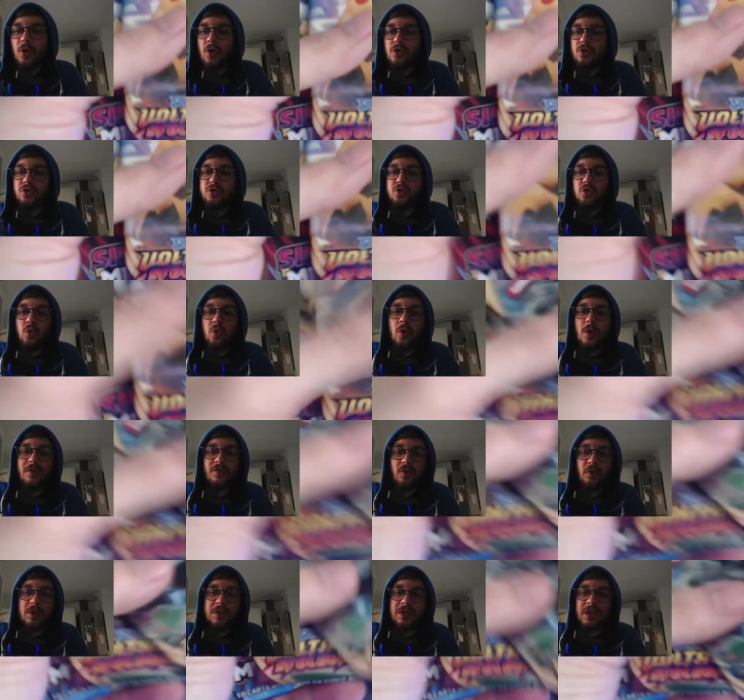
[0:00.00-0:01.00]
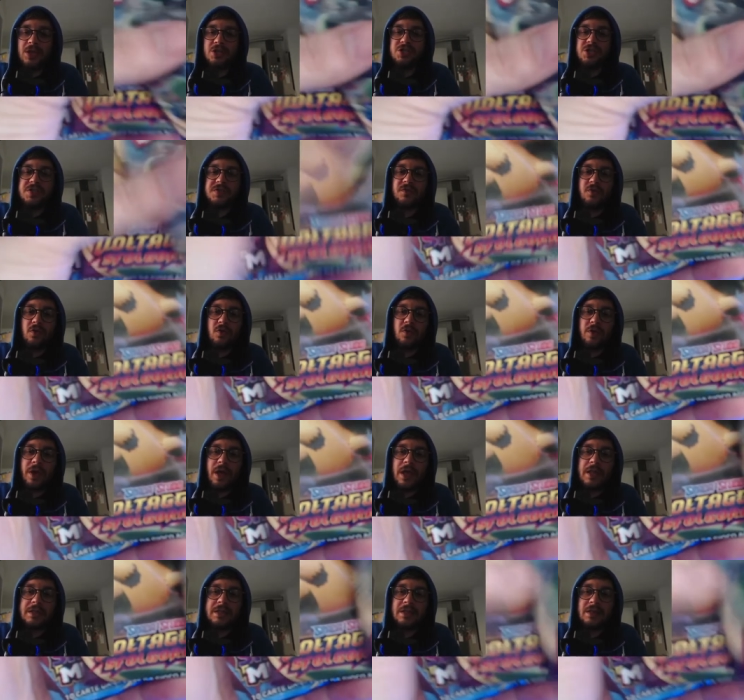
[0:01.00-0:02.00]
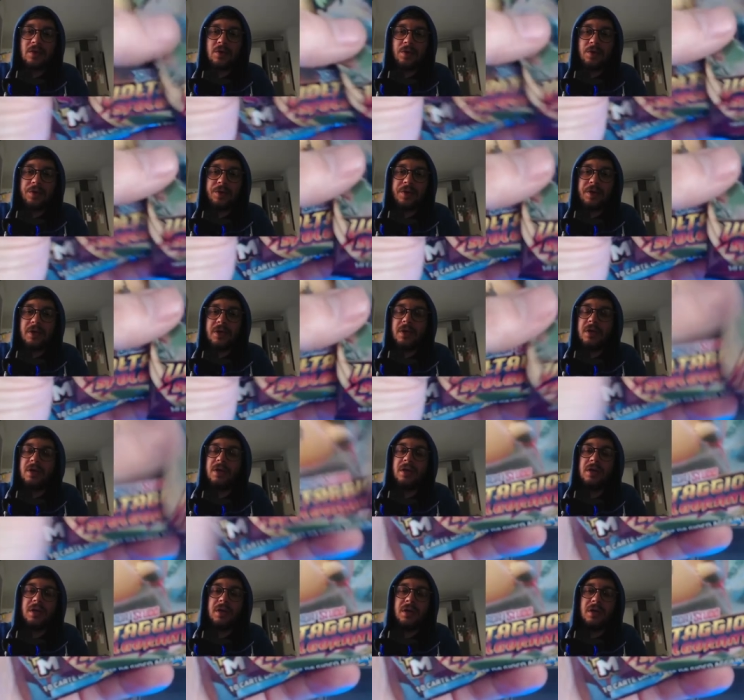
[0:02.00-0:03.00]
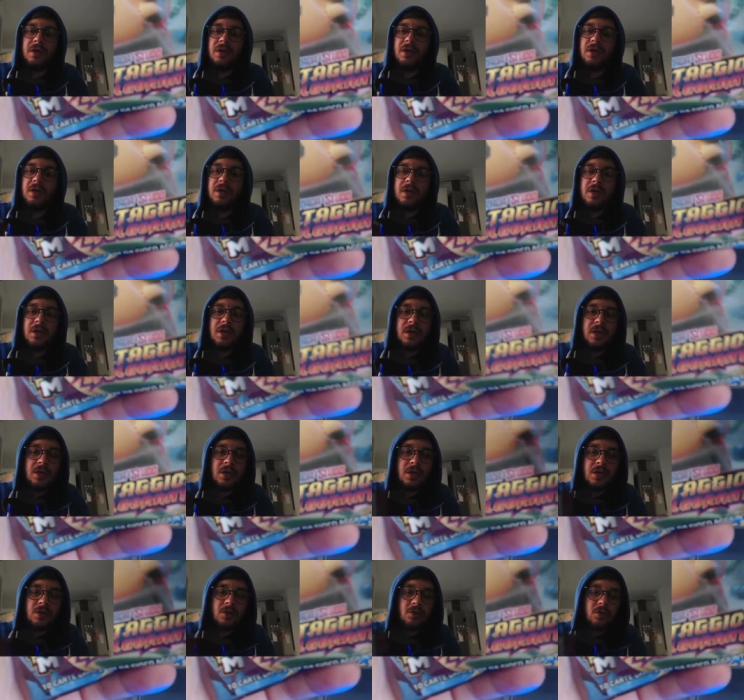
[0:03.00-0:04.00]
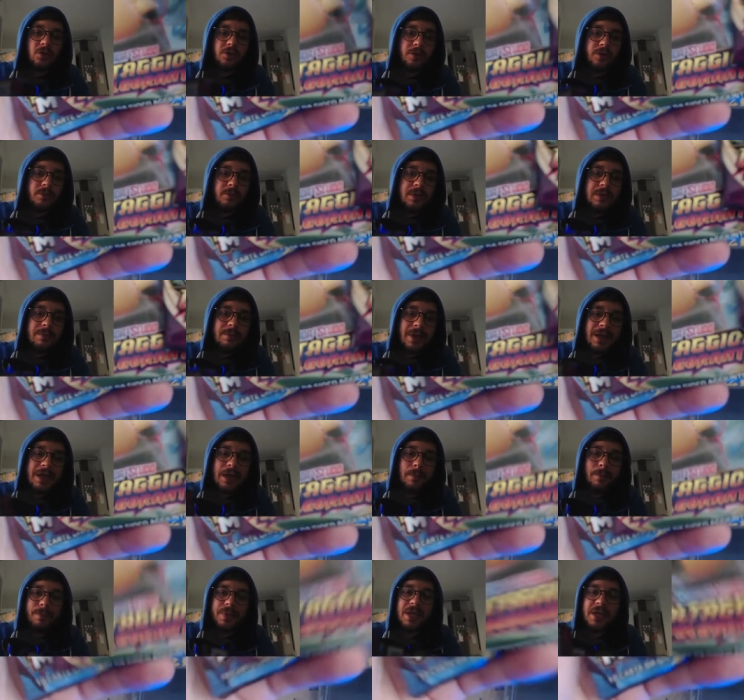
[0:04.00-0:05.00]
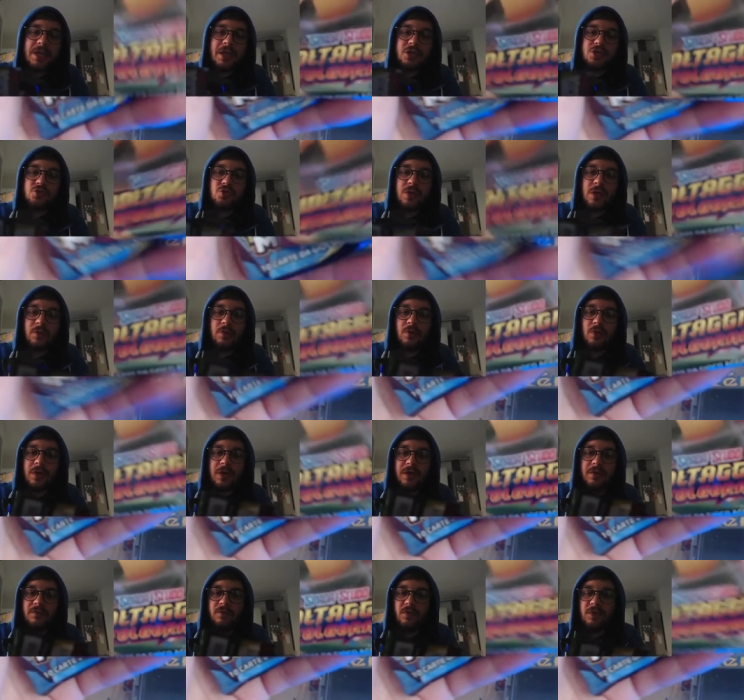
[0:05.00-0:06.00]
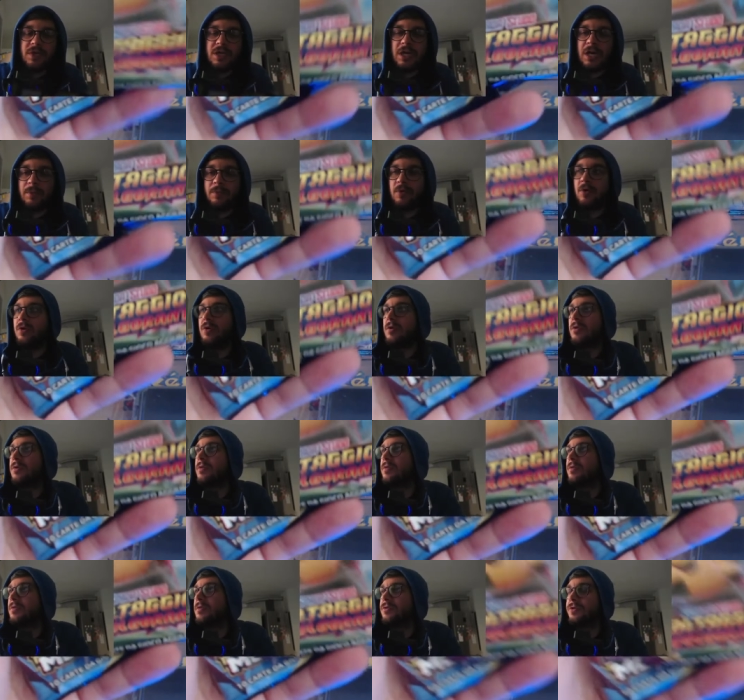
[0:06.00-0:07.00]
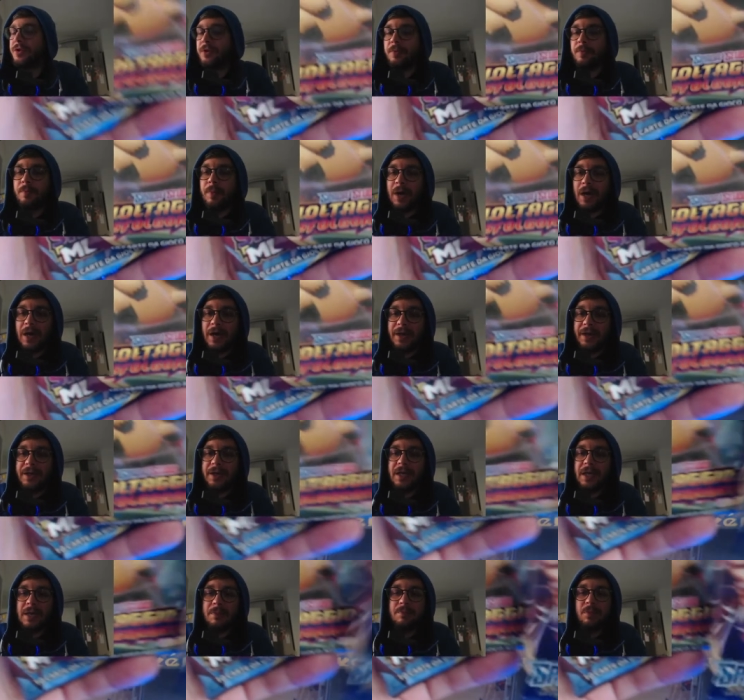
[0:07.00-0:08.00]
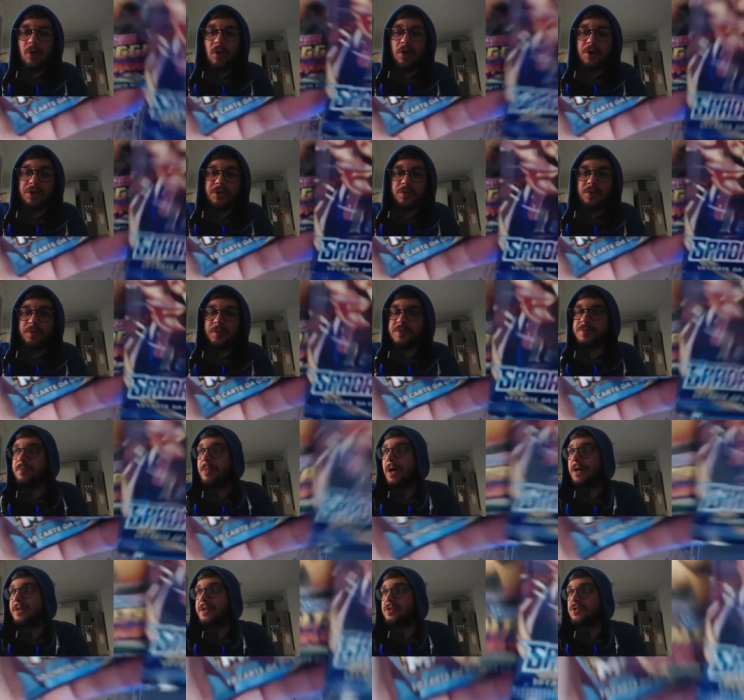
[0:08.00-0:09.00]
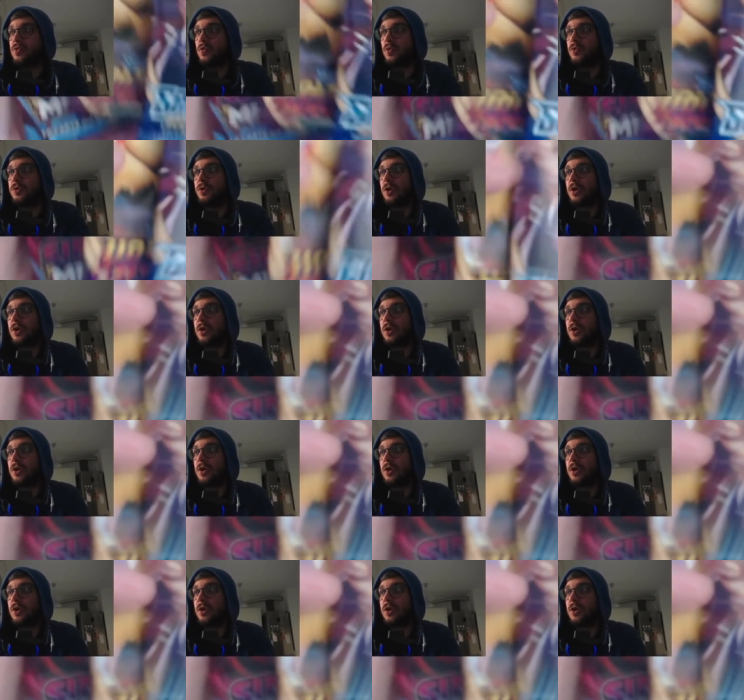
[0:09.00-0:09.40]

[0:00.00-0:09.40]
Due voltaggi sfolgoranti con, eh, con il Mega Pikachu, che è quello che vogliamo droppare, e poi uno spada e scudo.